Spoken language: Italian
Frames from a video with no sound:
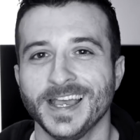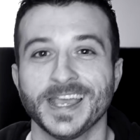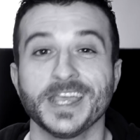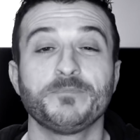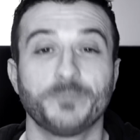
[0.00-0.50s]

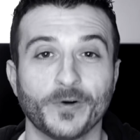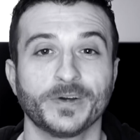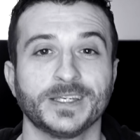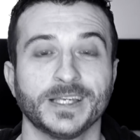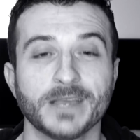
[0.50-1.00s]
e
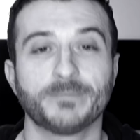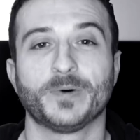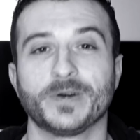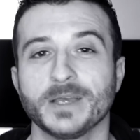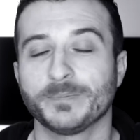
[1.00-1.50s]
poi, e
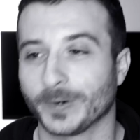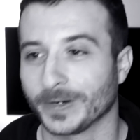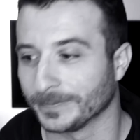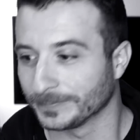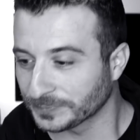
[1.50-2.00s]
poi, e
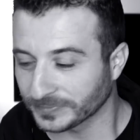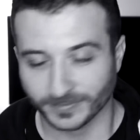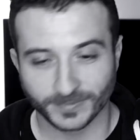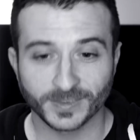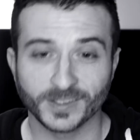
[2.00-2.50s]
poi,
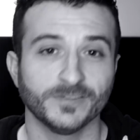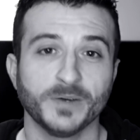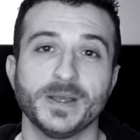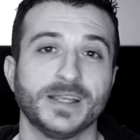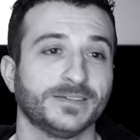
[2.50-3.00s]

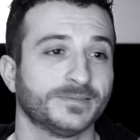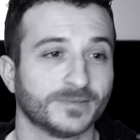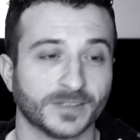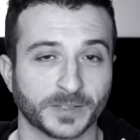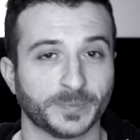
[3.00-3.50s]
vabbè,
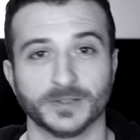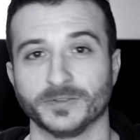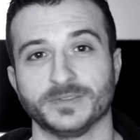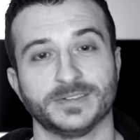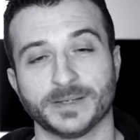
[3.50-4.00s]

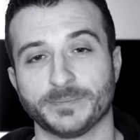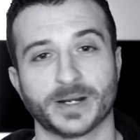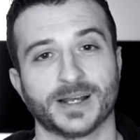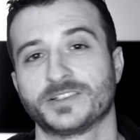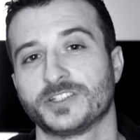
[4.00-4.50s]
ripeto, gli
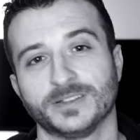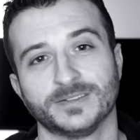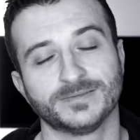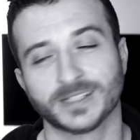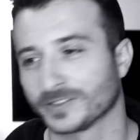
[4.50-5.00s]

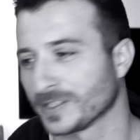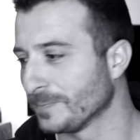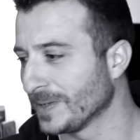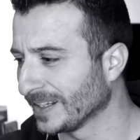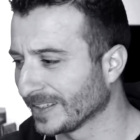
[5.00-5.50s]
abbracci, le cose
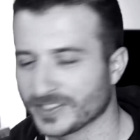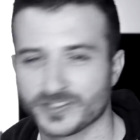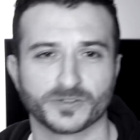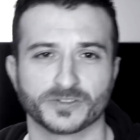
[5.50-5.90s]
belle che ci sono